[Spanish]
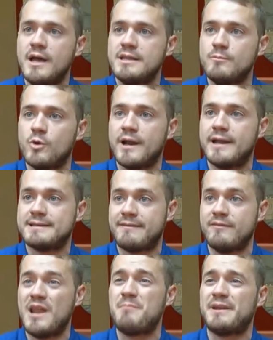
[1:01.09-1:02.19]
la expresión para que no
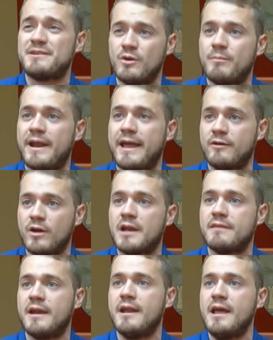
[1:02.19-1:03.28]
ejerzan eh, su
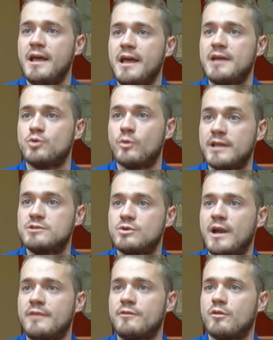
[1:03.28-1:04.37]
derecho a la introducción voluntaria del
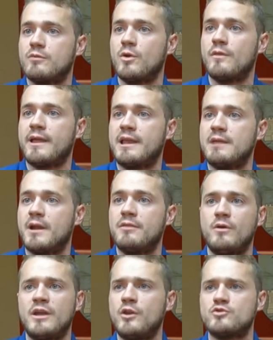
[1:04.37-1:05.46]
embarazo y no es una anécdota.
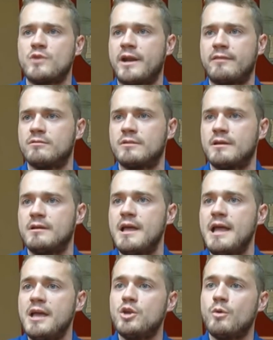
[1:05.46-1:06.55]
Yo veo a mujeres
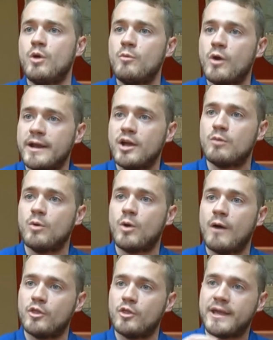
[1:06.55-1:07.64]
como cuando llegan a la clínica
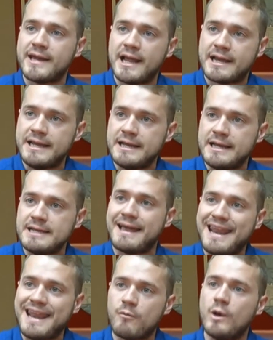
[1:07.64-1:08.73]
se dan la vuelta
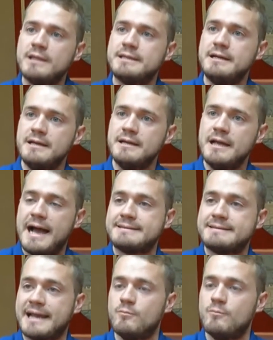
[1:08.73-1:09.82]
hasta que las mujeres, hasta que
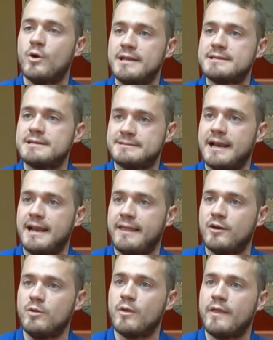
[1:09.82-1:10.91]
las del grupo de derechos del madre
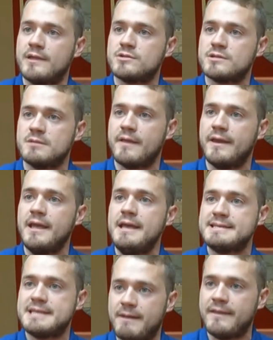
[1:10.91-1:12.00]
se van de la la, de la
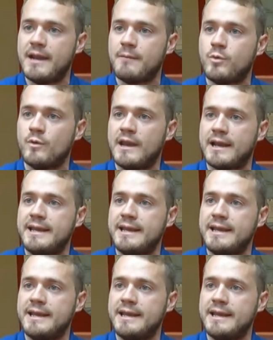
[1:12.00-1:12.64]
clínica para poder abortar.